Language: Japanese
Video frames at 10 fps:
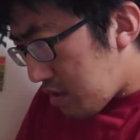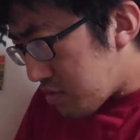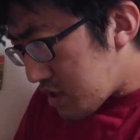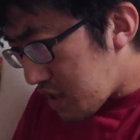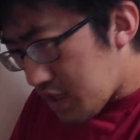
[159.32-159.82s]

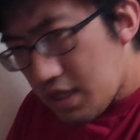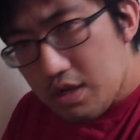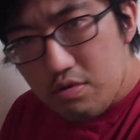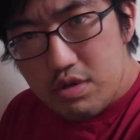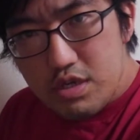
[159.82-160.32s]
藤田
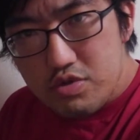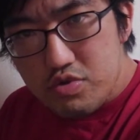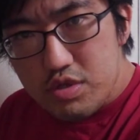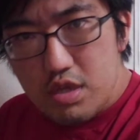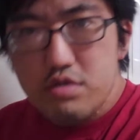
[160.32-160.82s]
七子騎手っ
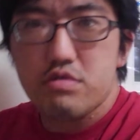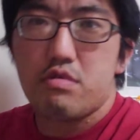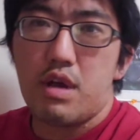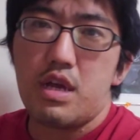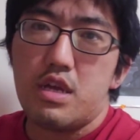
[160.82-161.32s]
ていう
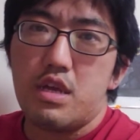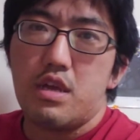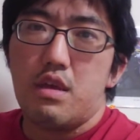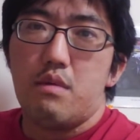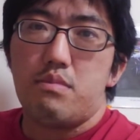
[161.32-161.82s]
のは、
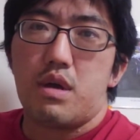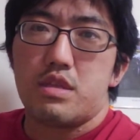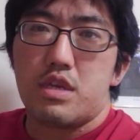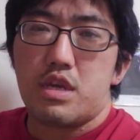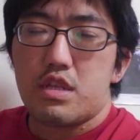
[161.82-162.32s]
まあ、
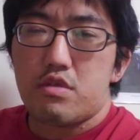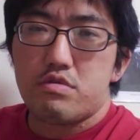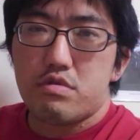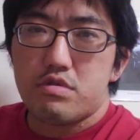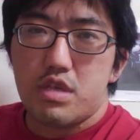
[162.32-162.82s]
新潟の
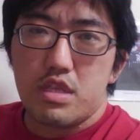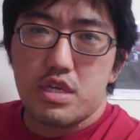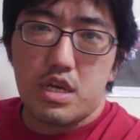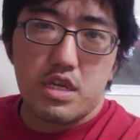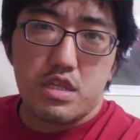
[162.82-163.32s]
直線に
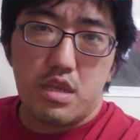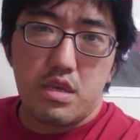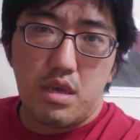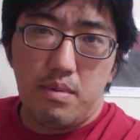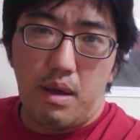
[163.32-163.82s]
限って
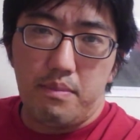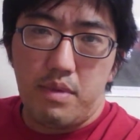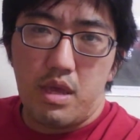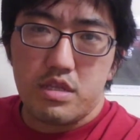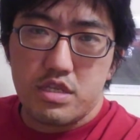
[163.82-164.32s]
言えば
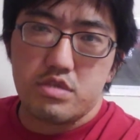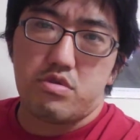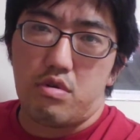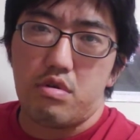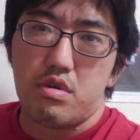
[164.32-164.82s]
名人
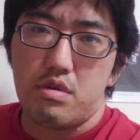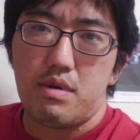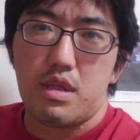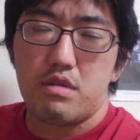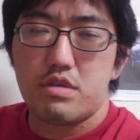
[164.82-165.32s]
と言
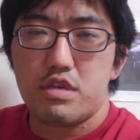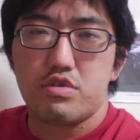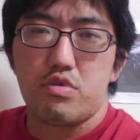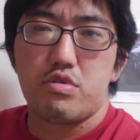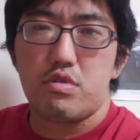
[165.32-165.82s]
われる騎
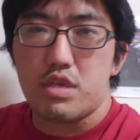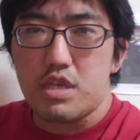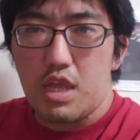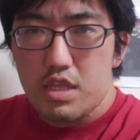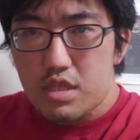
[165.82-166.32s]
手の一人
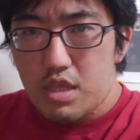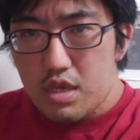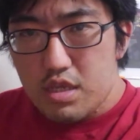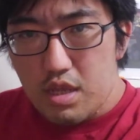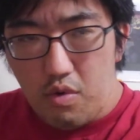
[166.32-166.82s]
になって
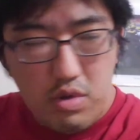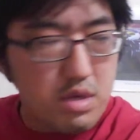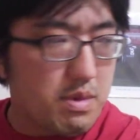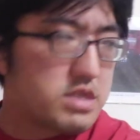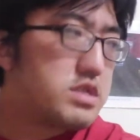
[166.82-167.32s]
きてお
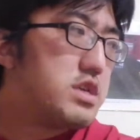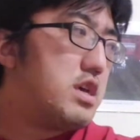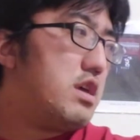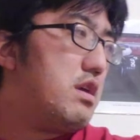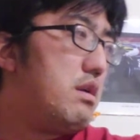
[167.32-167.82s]
ります
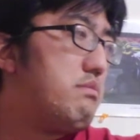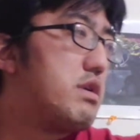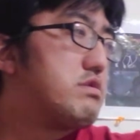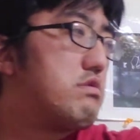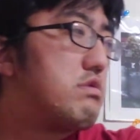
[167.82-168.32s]

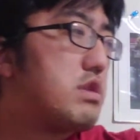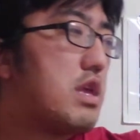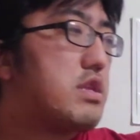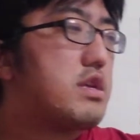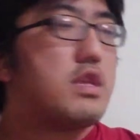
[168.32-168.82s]
まあ、その
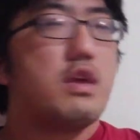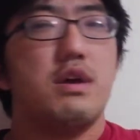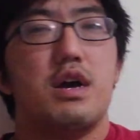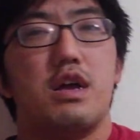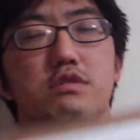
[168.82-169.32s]
点でね
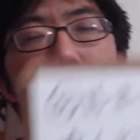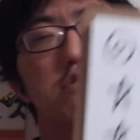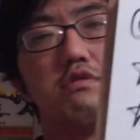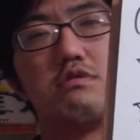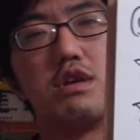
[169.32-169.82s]
あ
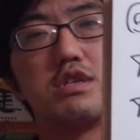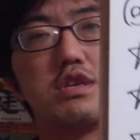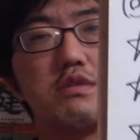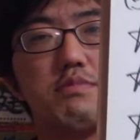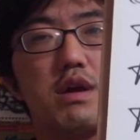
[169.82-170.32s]
のこうやっ
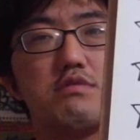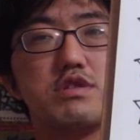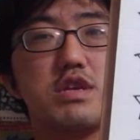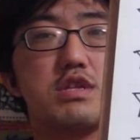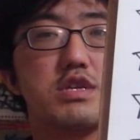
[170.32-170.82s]
て前売
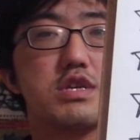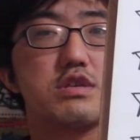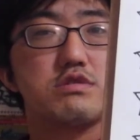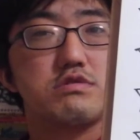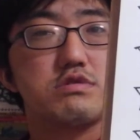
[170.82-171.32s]
りで人
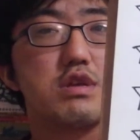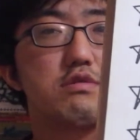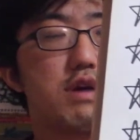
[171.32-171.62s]
気するっていうの